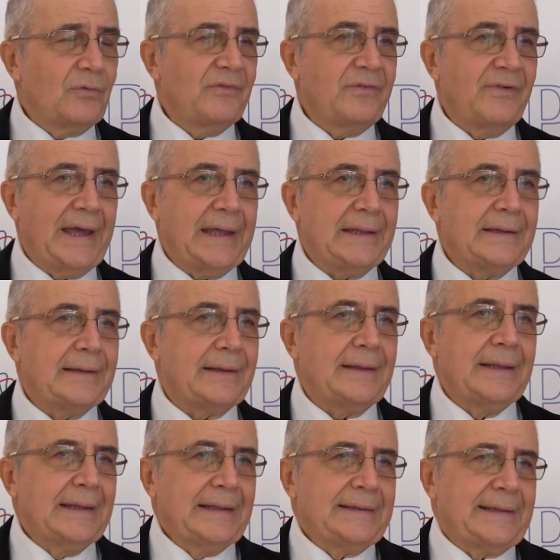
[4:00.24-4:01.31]

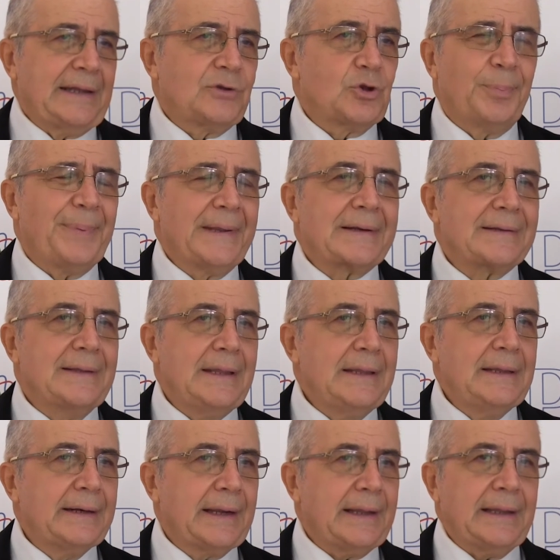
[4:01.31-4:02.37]
conviventi, tanto per
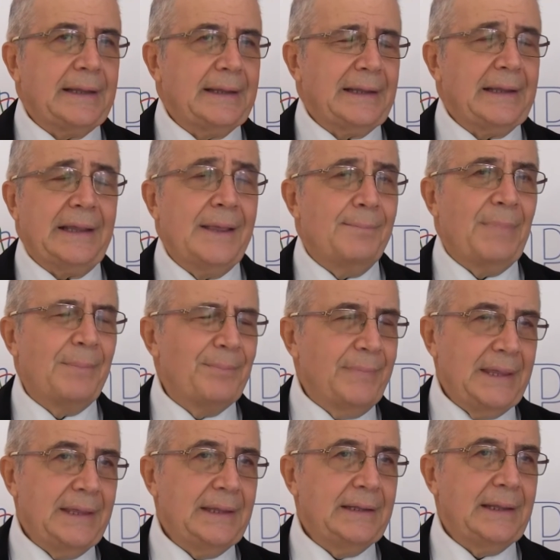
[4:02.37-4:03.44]
dire i
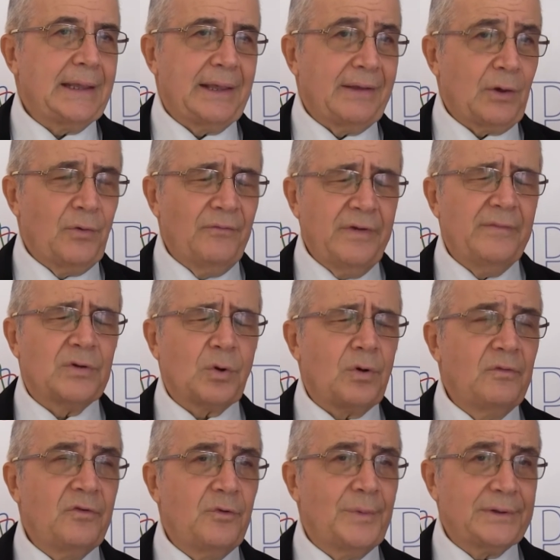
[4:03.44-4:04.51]
bambini che convivono
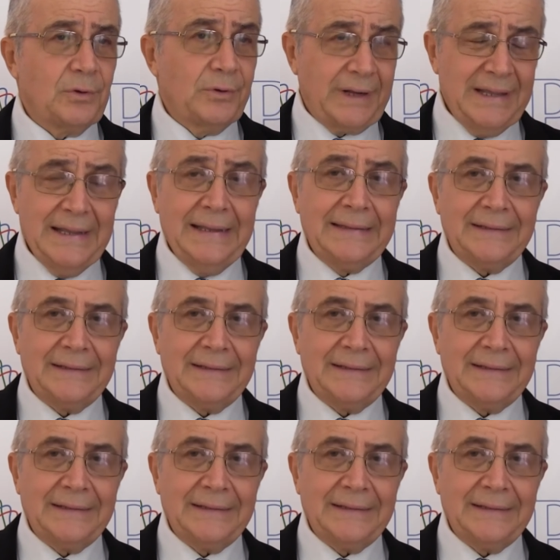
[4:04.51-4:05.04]
con fumatori